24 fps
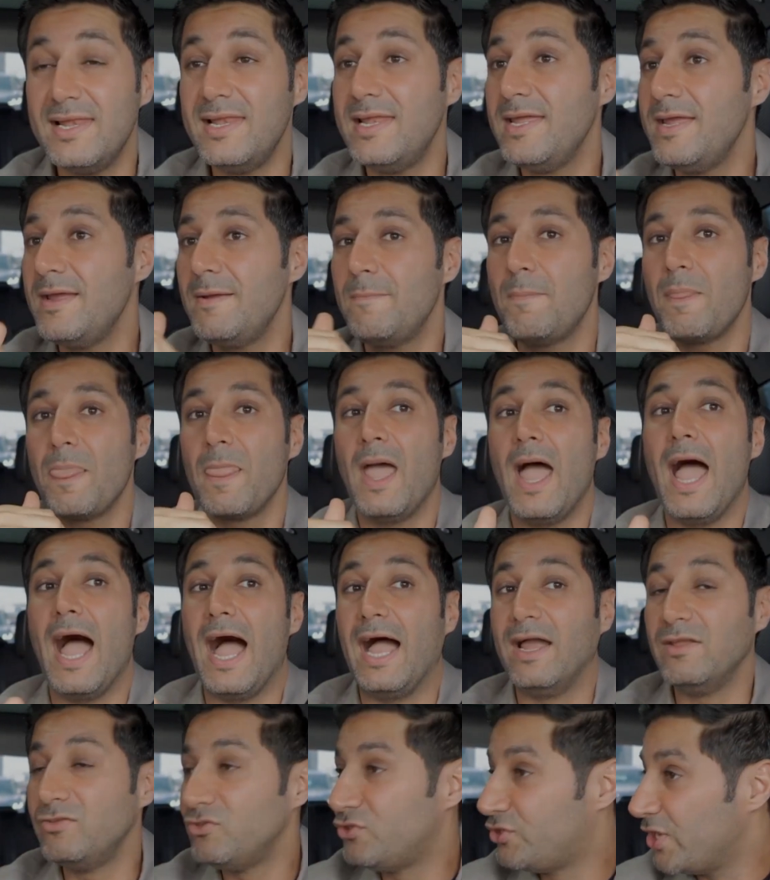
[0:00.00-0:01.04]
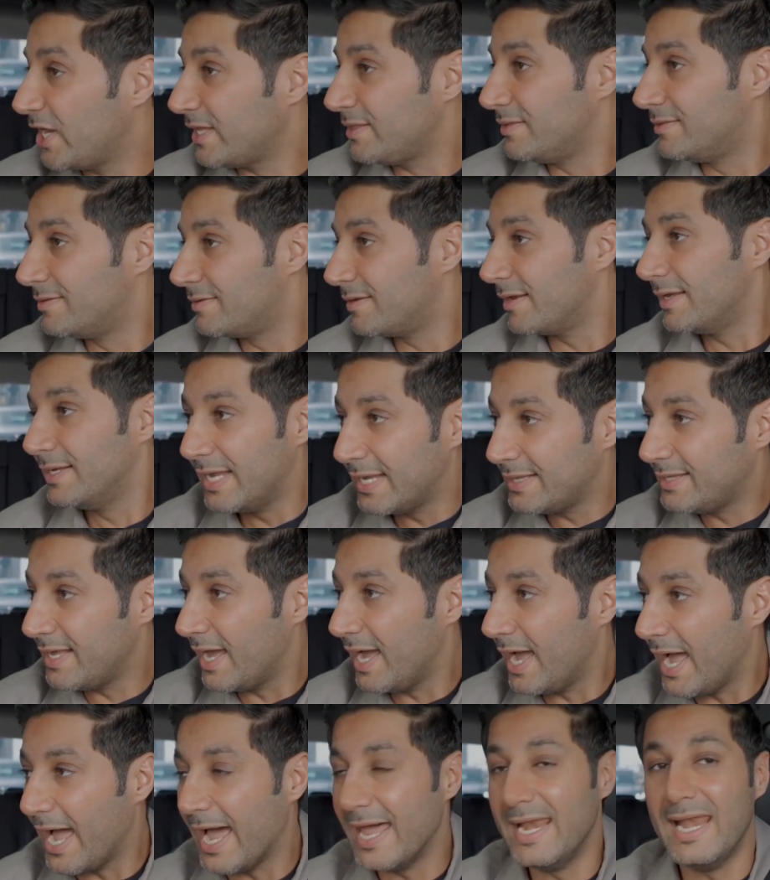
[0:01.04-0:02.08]
اللي عن جد
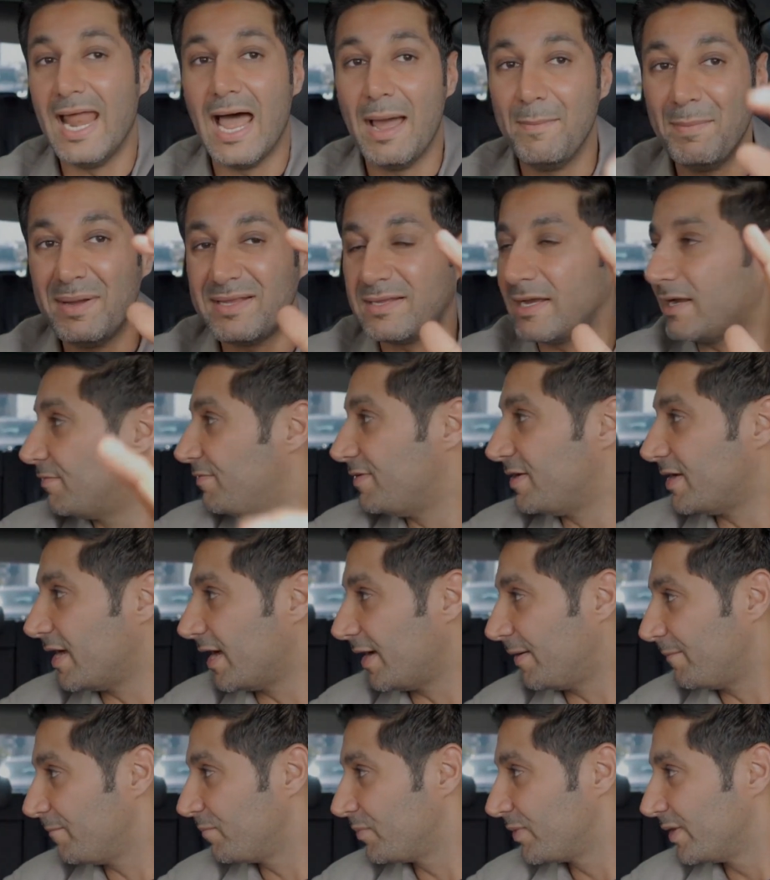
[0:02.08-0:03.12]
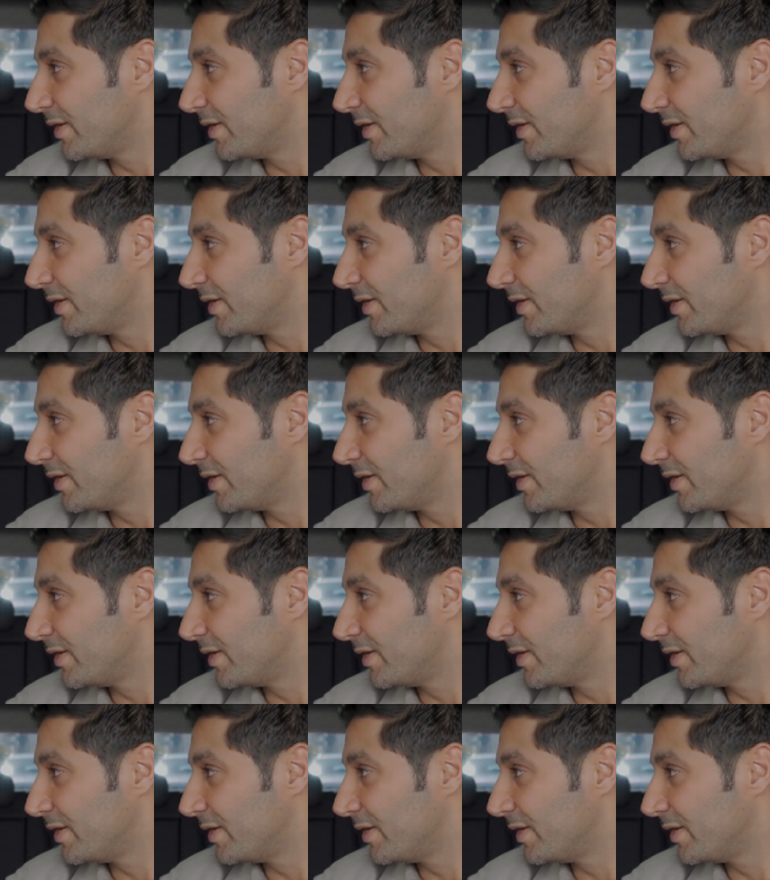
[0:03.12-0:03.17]
ندى الهمتك فيها؟